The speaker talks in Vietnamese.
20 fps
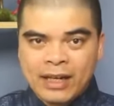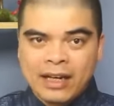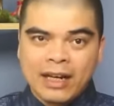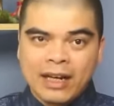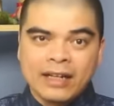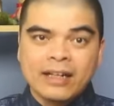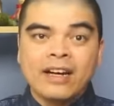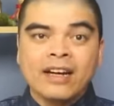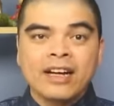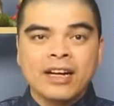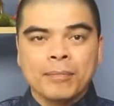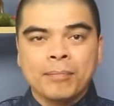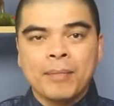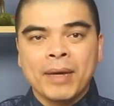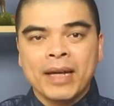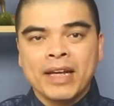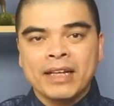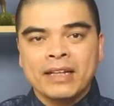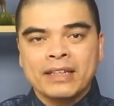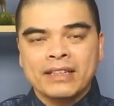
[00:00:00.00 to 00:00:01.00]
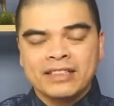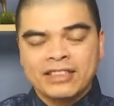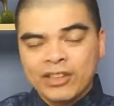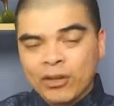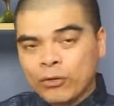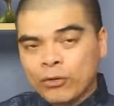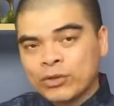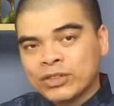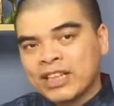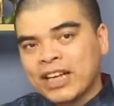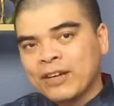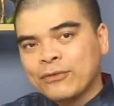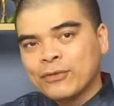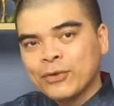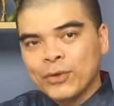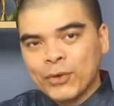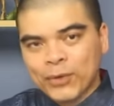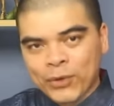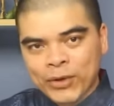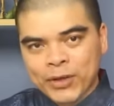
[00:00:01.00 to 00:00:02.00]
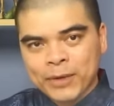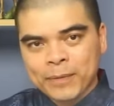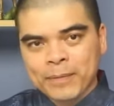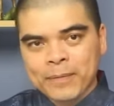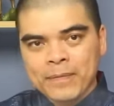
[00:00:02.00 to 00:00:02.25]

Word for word: cả đời gặp may, giàu sang vô đối